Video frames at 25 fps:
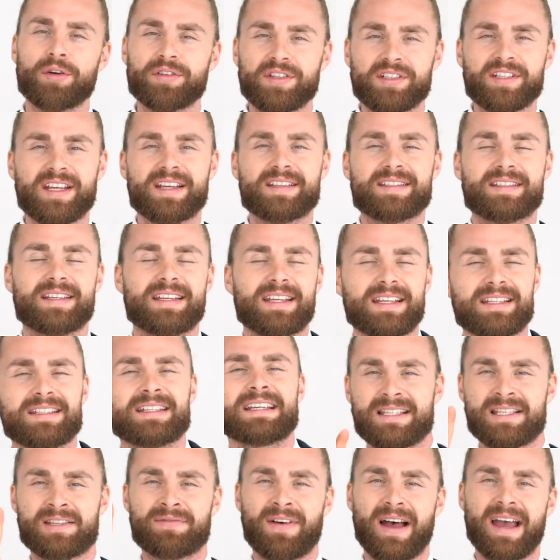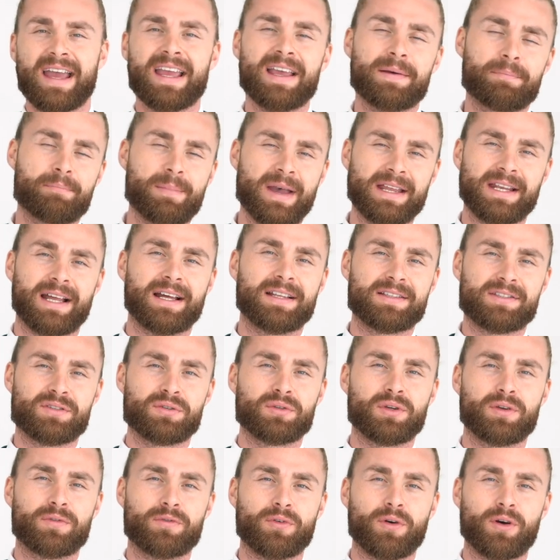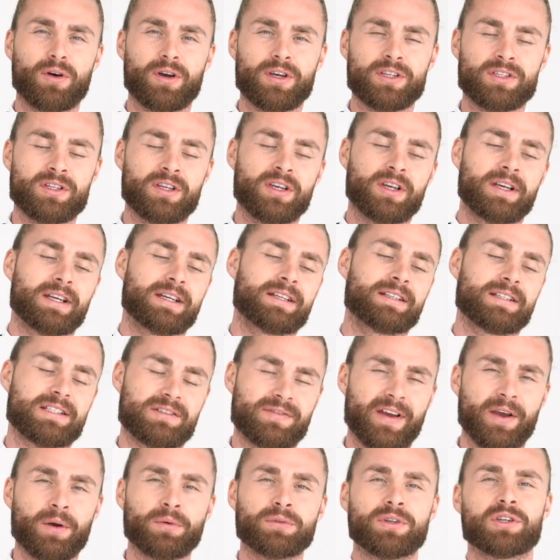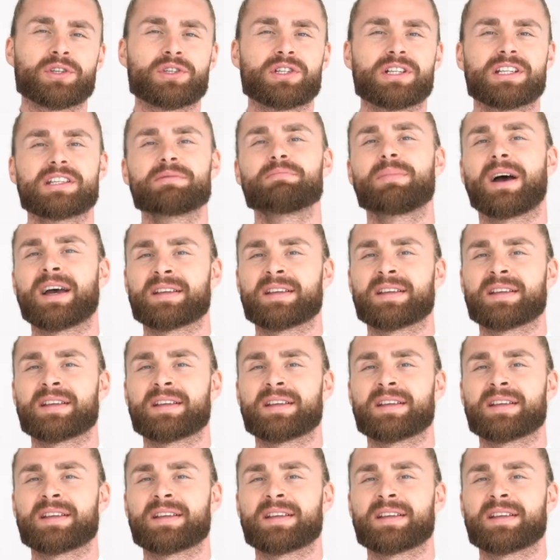Heute teste ich zwei Männeranzüge für euch in zwei unterschiedlichen